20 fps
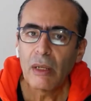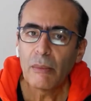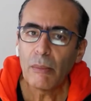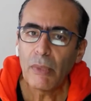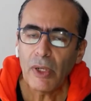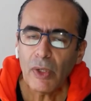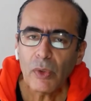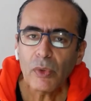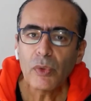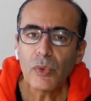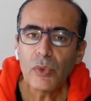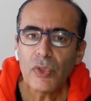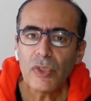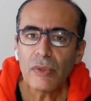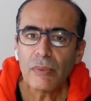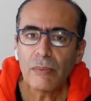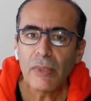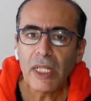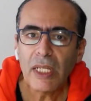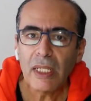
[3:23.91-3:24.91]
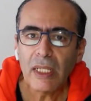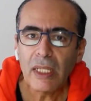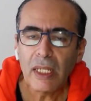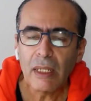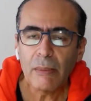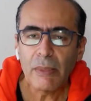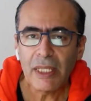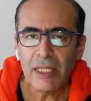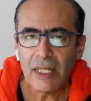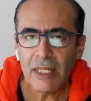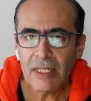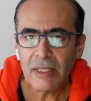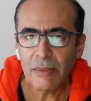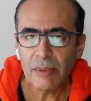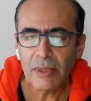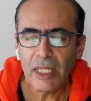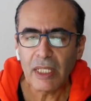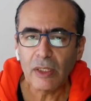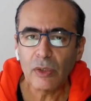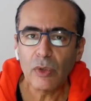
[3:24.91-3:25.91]
ما يقعدوش من المدارس
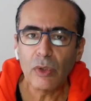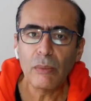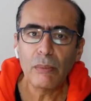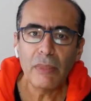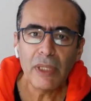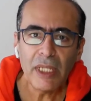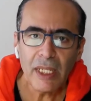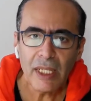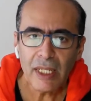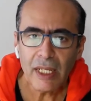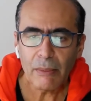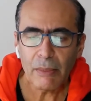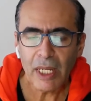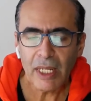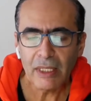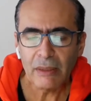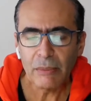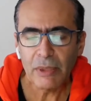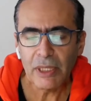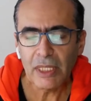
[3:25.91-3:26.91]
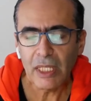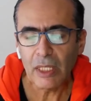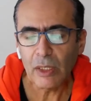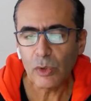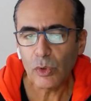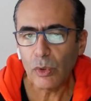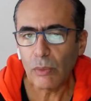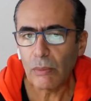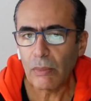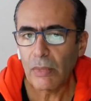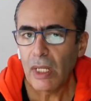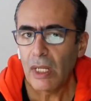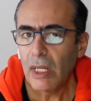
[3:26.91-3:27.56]
بتاعتهم من الجامعات بتاعتهم